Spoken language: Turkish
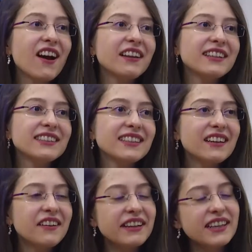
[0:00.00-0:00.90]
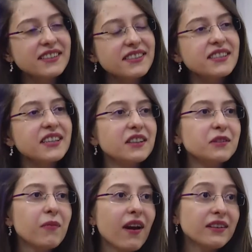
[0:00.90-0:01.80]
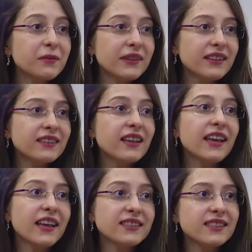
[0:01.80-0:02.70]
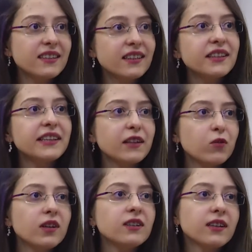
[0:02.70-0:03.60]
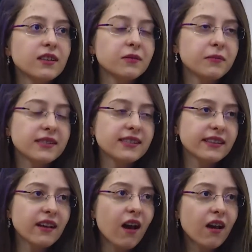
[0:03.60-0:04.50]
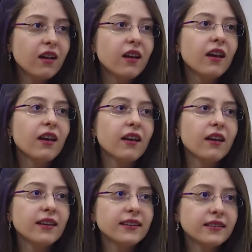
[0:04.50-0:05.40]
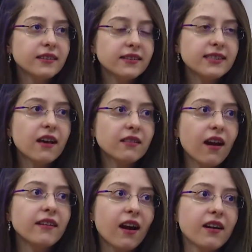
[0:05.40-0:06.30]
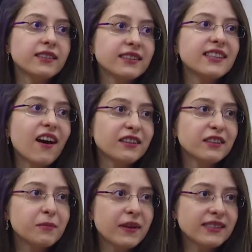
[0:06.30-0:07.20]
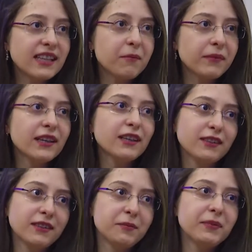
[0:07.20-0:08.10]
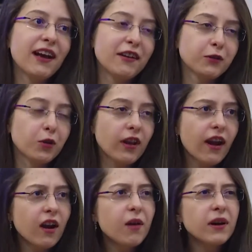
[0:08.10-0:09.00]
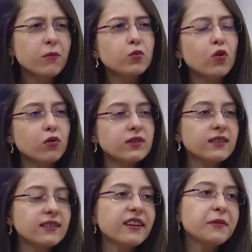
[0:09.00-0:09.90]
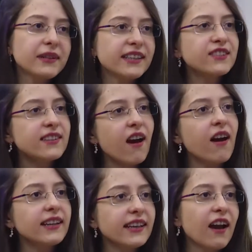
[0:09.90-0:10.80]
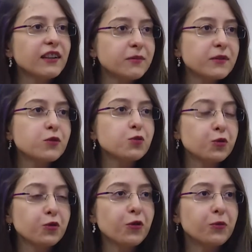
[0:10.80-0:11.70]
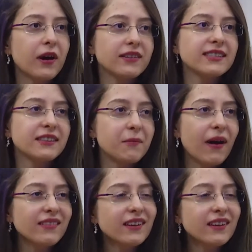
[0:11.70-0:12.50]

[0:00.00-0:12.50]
aylarında hareketsiz kalınmayla birlikte ekstra hani kiloların da alınmasıyla e, insanlar artık sağlıklı beslenmeyi planlıyorlar. Ama bu noktada daha bilinçli hale geldiğimizi düşünüyorum aslında ben.